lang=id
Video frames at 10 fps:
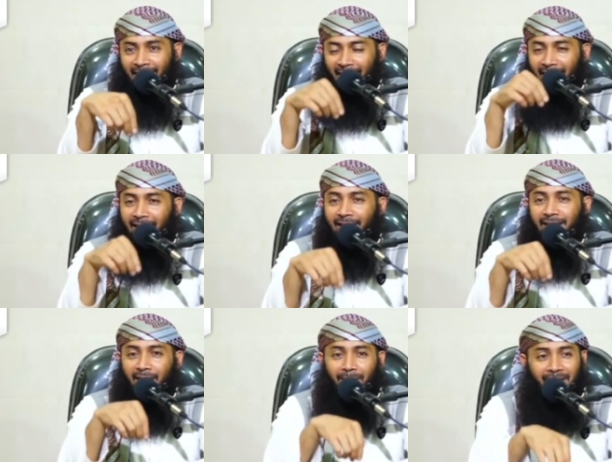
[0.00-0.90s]
akan
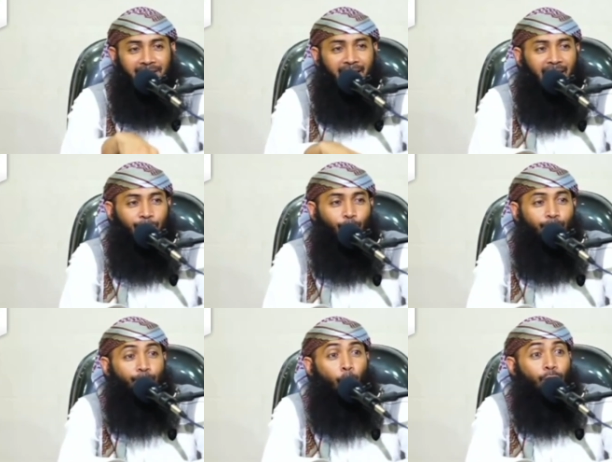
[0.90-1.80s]
datang masa antum
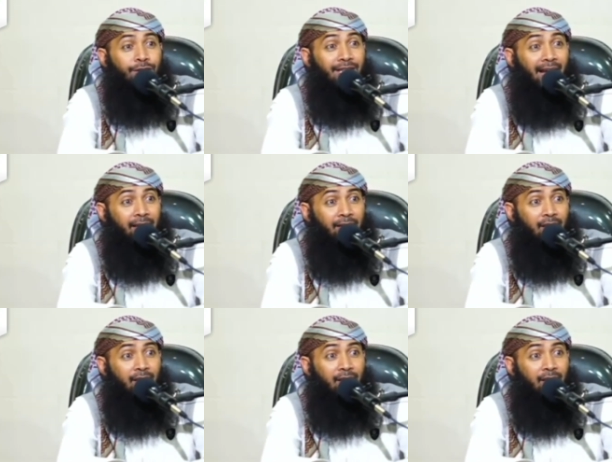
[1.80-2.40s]
bosan